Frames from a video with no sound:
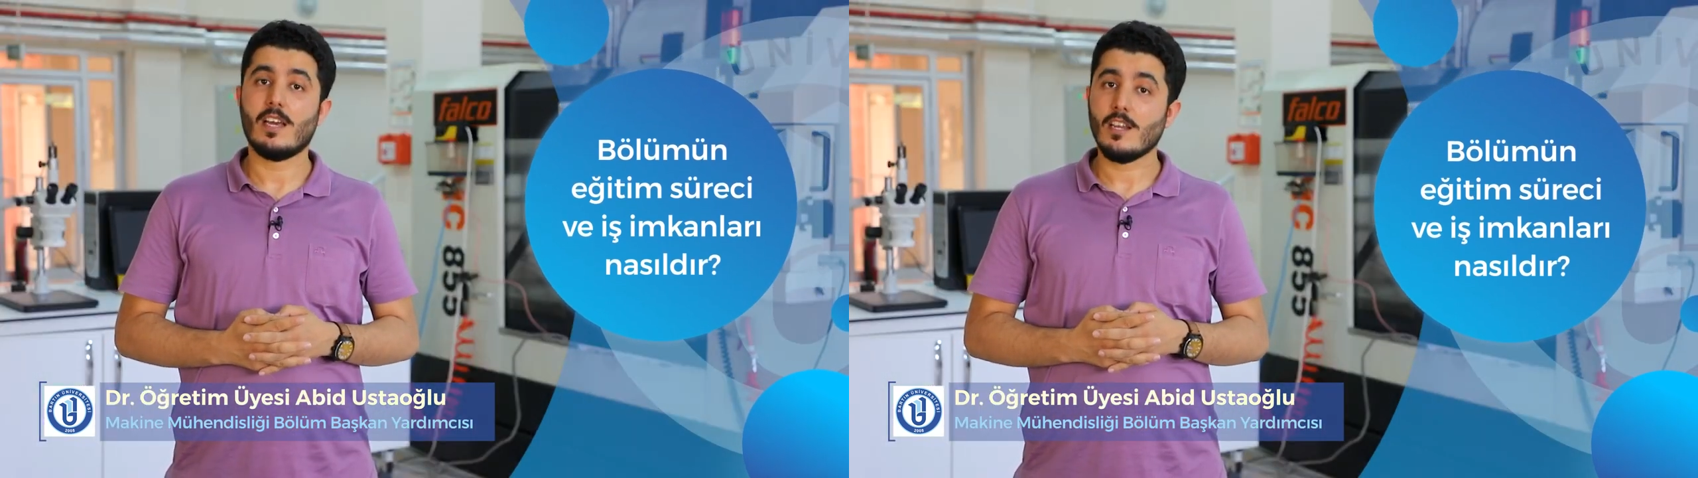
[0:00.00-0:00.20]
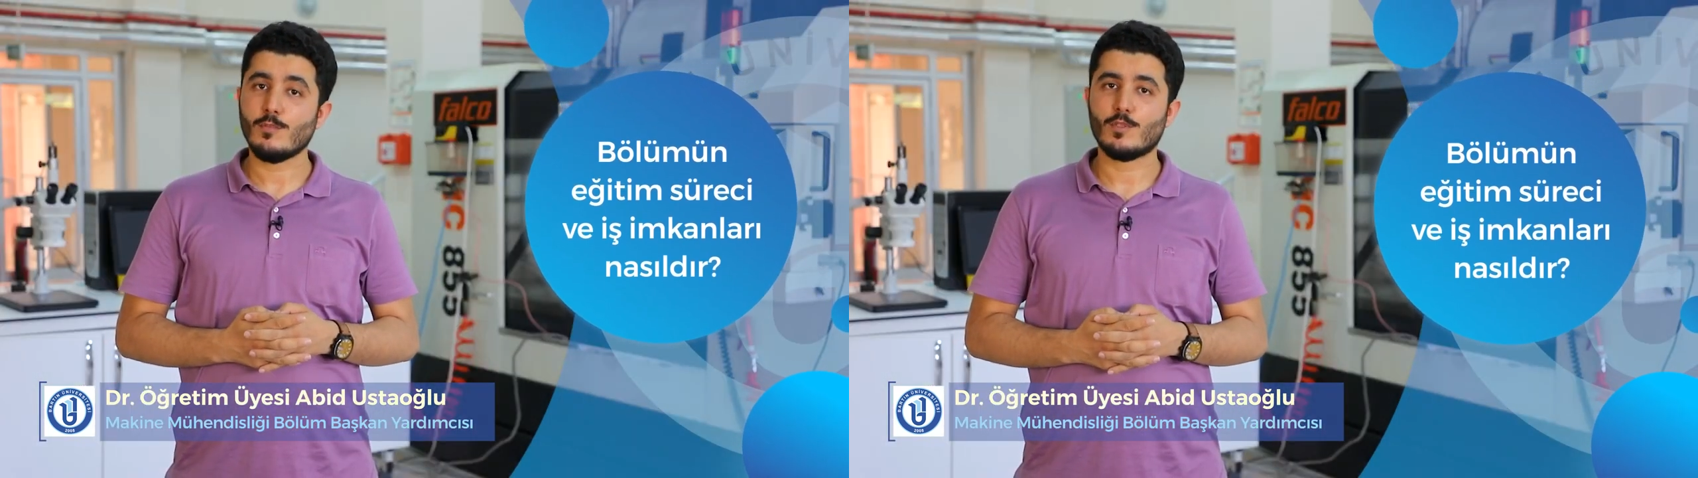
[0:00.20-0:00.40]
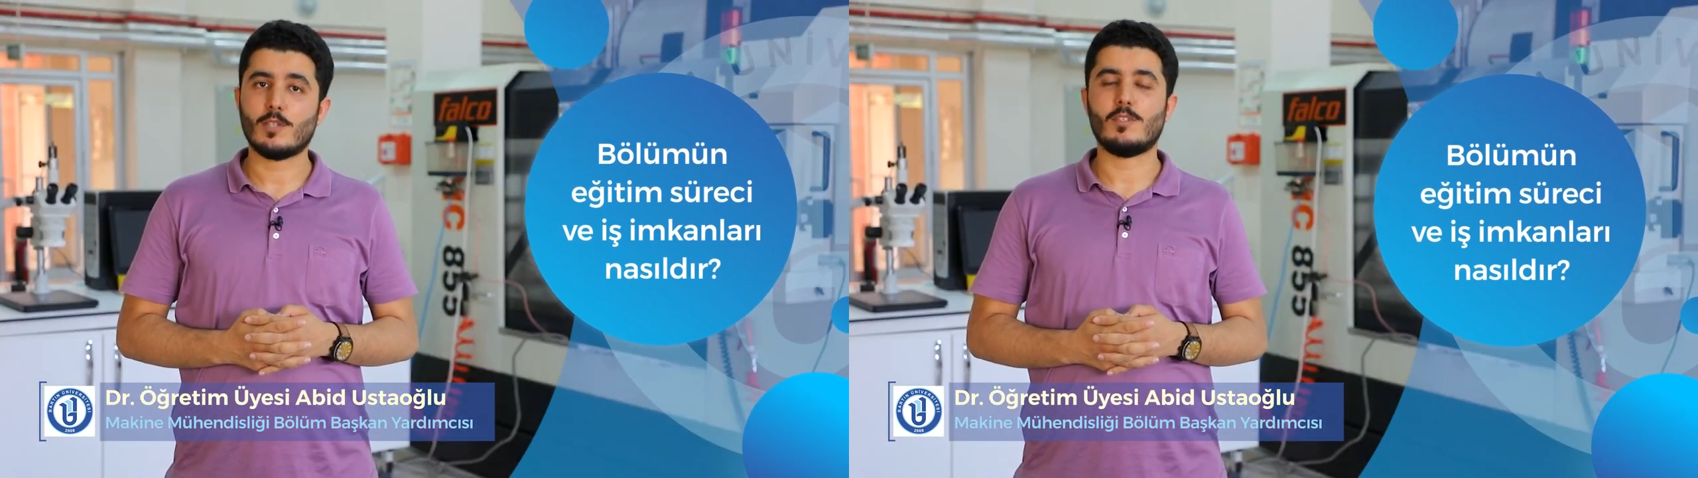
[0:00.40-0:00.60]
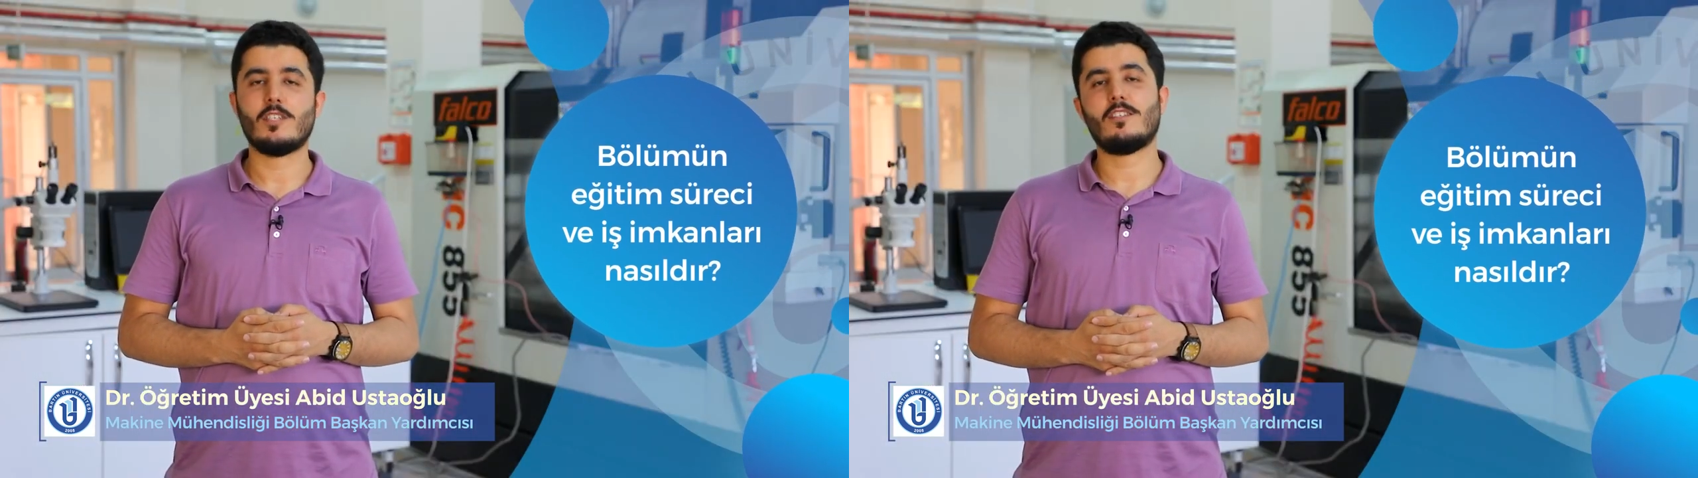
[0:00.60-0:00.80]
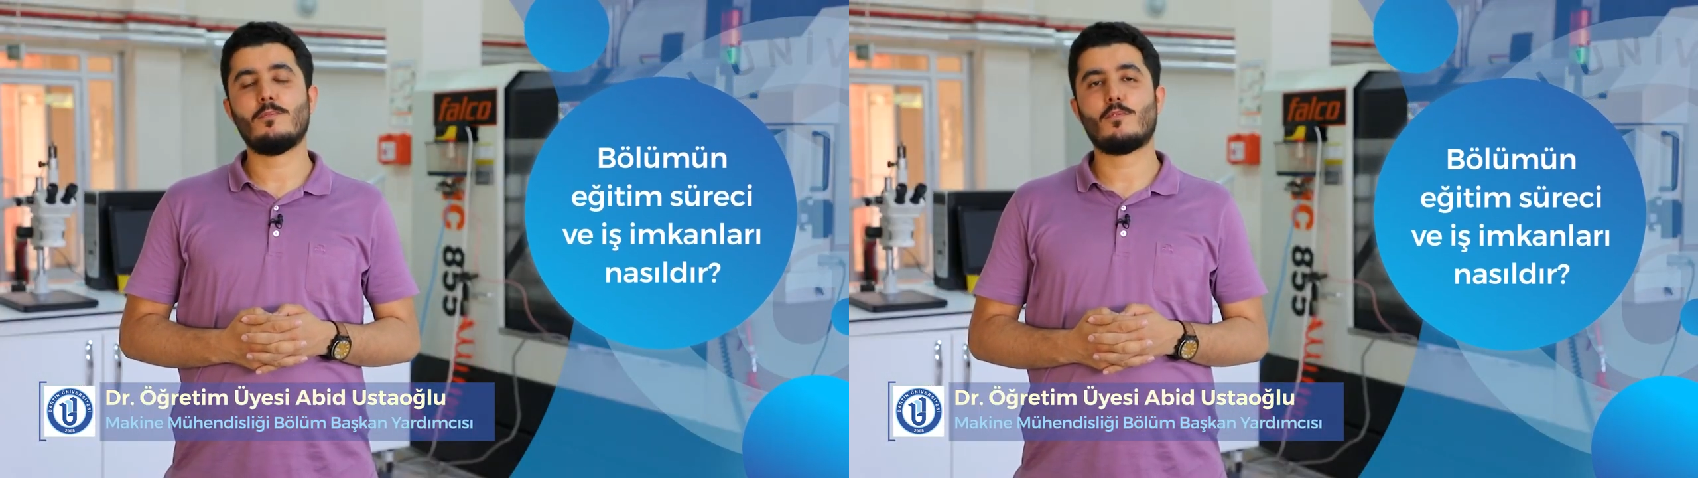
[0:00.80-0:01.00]
Erasmus gibi
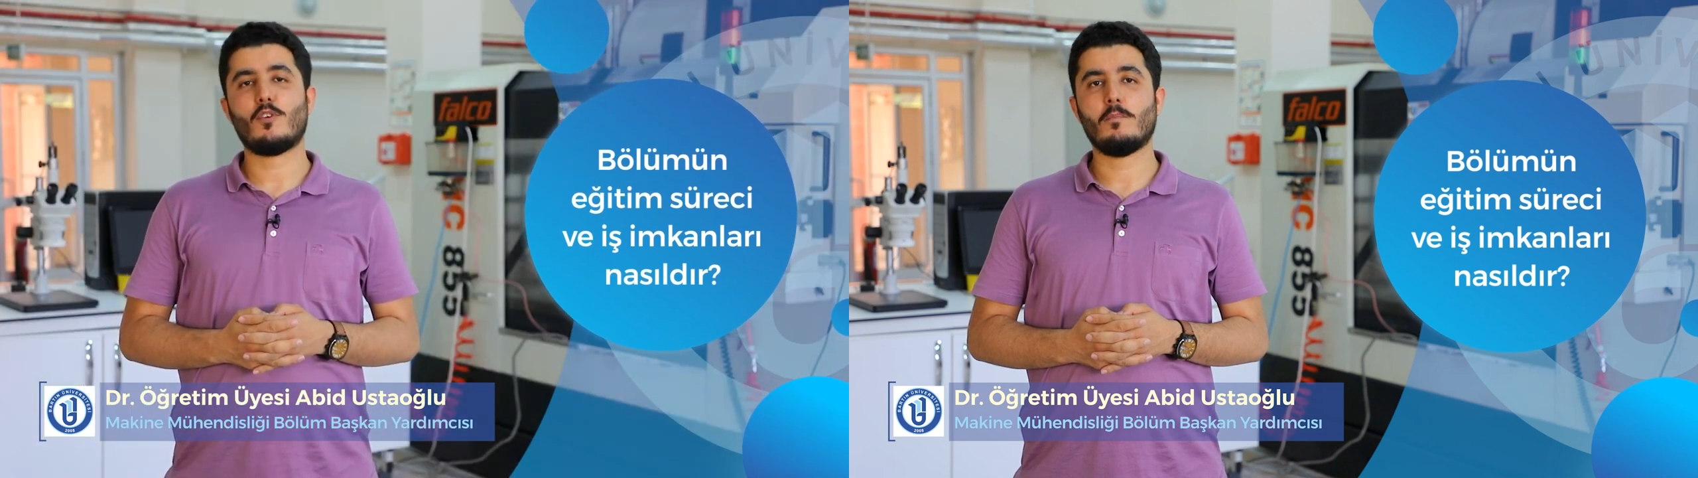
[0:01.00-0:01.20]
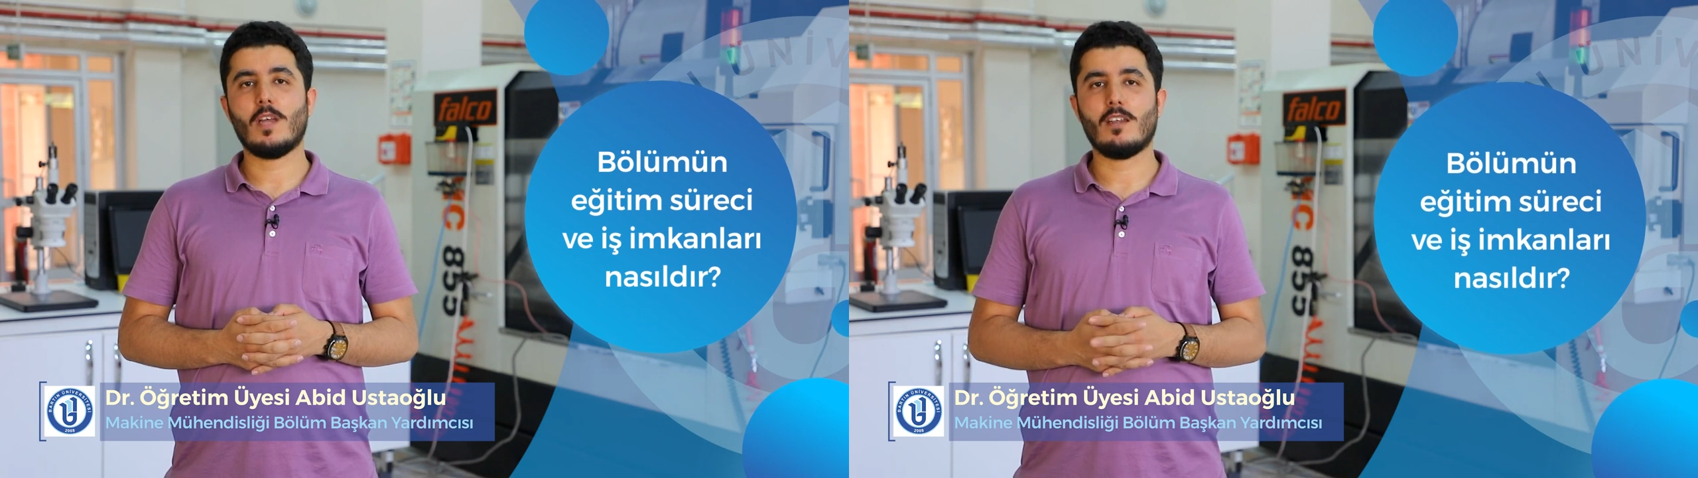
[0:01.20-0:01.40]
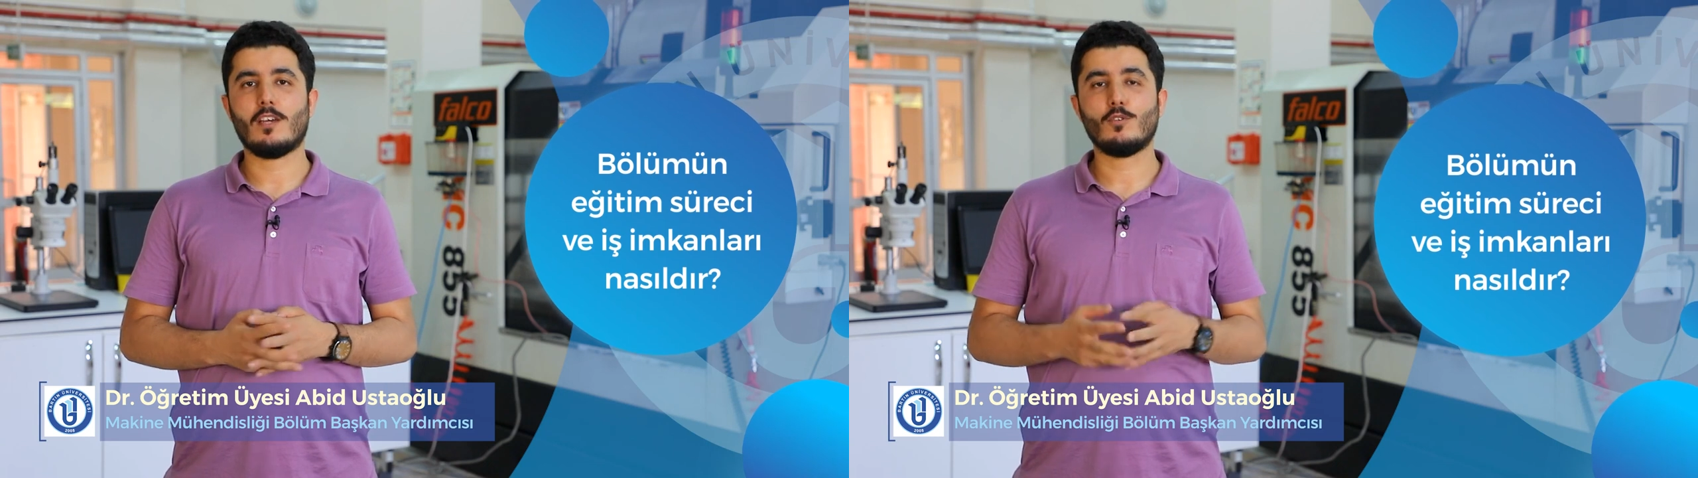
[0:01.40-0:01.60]
çeşitli programlarla